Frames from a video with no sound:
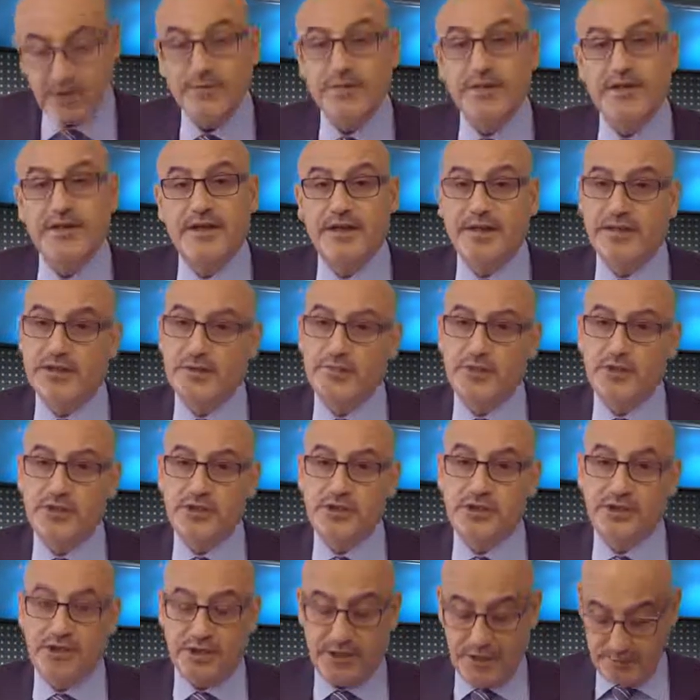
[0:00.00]
limana
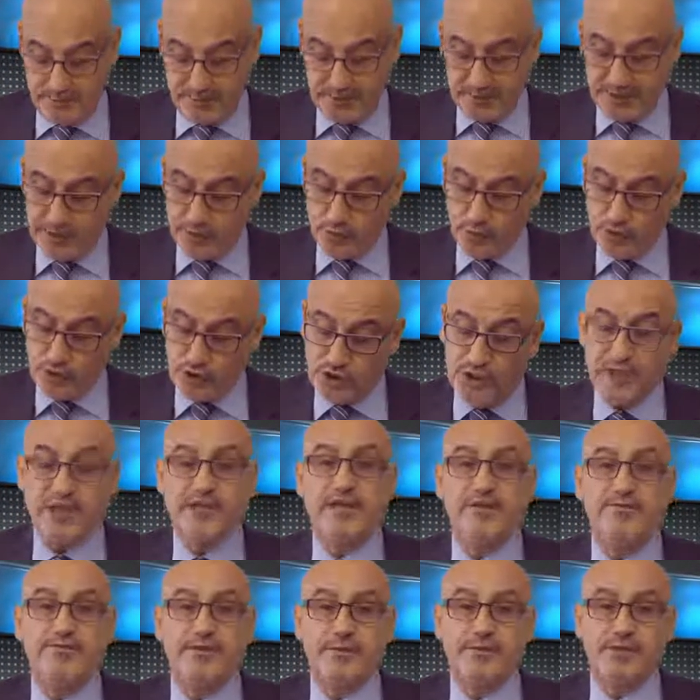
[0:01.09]
ayırmış. Limana 3
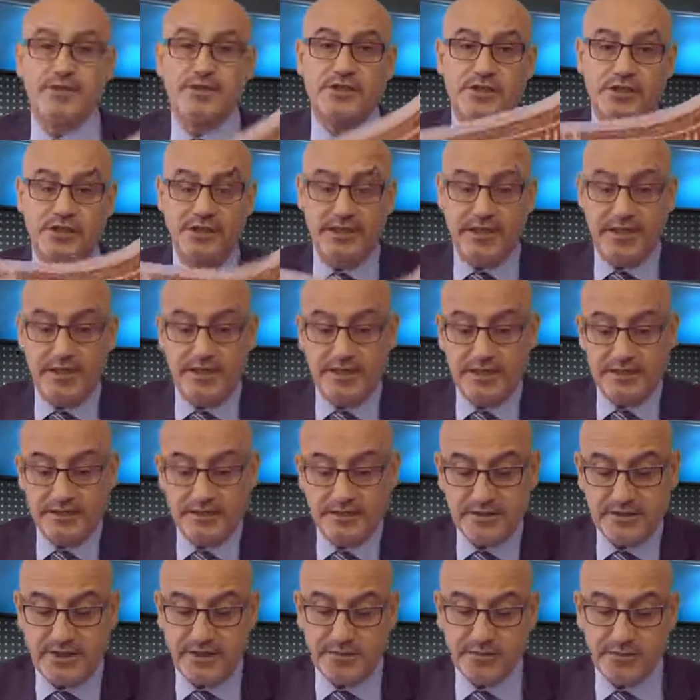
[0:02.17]
teklif demiş değerli
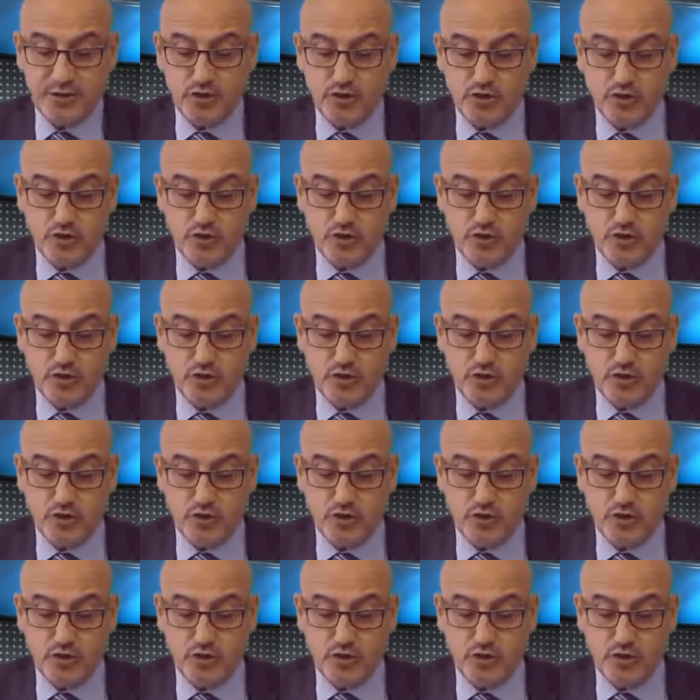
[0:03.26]
izleyicilerimiz.